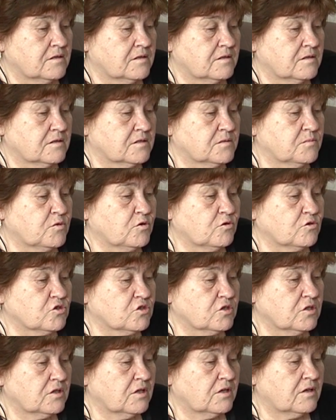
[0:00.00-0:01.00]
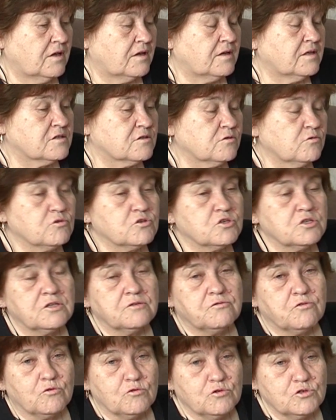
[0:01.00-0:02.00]
сброшены или
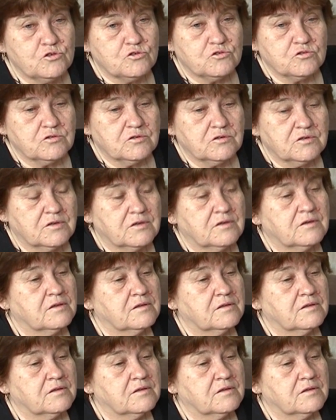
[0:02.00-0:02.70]
сложены в кучу.